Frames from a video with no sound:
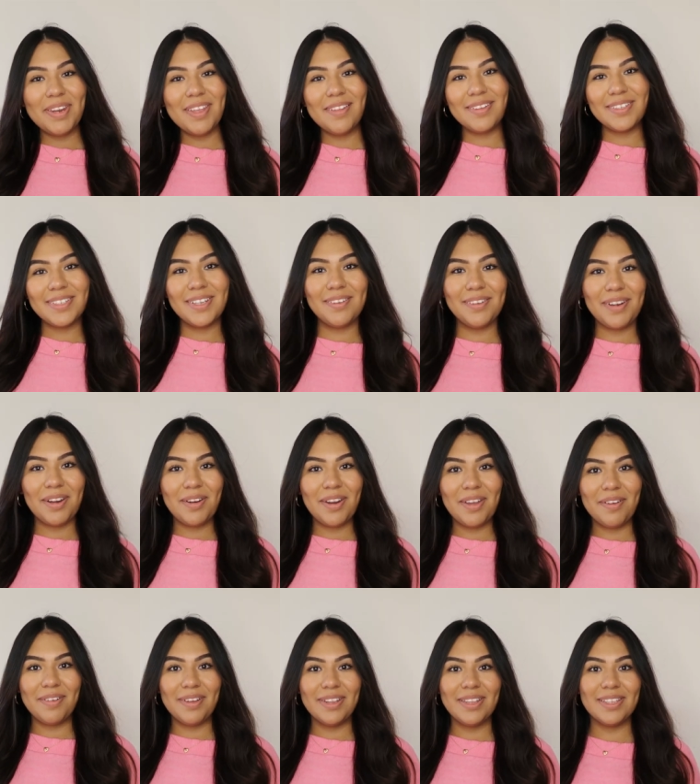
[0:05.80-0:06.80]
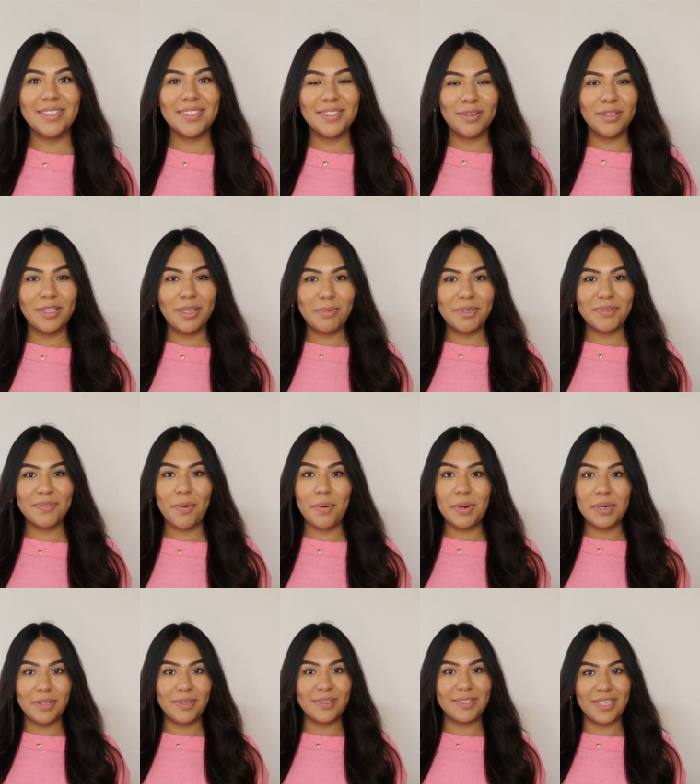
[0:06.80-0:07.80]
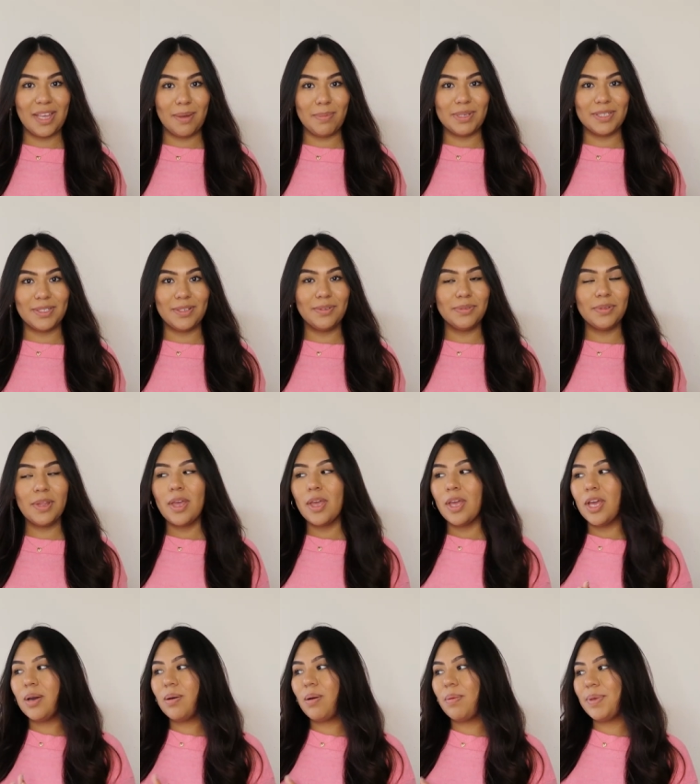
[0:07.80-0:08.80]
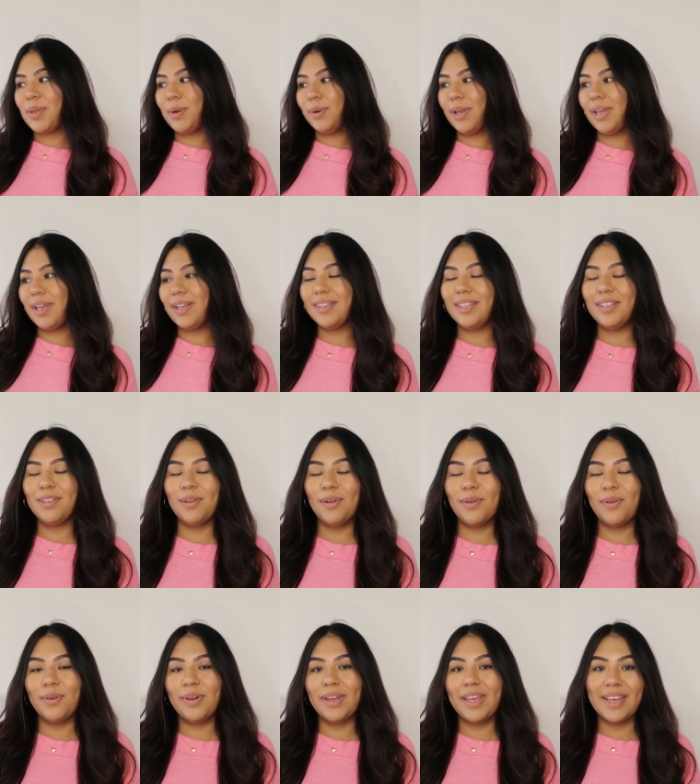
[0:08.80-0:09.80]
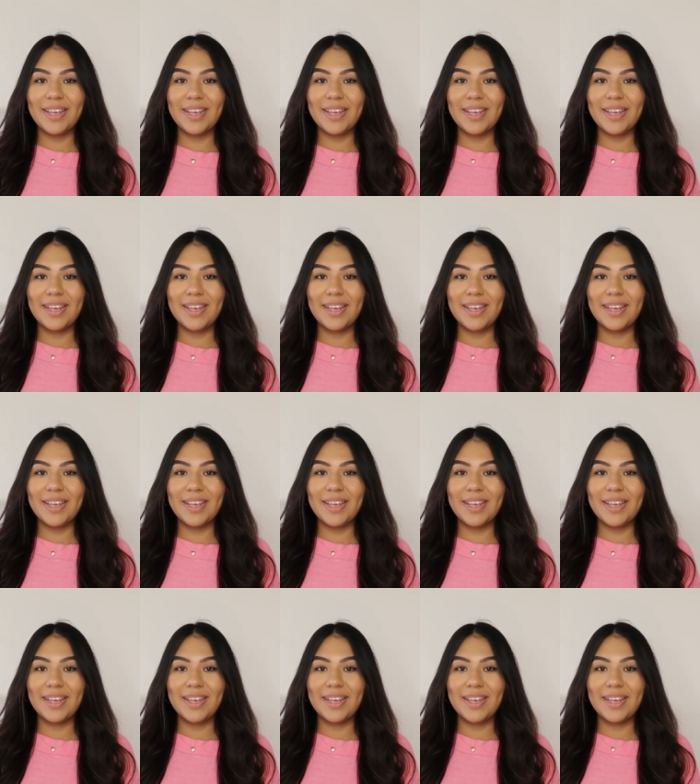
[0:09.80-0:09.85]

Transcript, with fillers: bienvenidos a una nueva edición de mis favoritos de Amazon Como vieron en el título,